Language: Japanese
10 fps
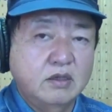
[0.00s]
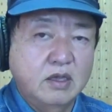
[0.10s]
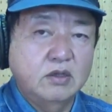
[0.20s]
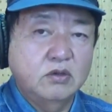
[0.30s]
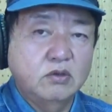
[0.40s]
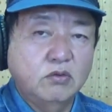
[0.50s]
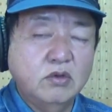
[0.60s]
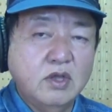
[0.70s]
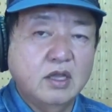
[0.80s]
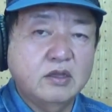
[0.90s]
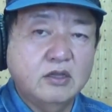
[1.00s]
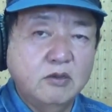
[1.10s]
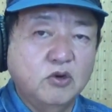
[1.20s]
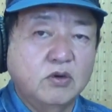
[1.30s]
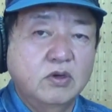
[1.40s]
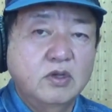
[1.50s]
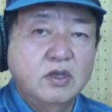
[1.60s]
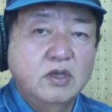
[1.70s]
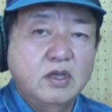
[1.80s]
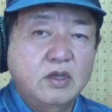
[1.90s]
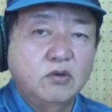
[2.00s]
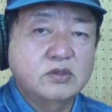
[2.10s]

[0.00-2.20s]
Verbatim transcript: ね、どこであっても、要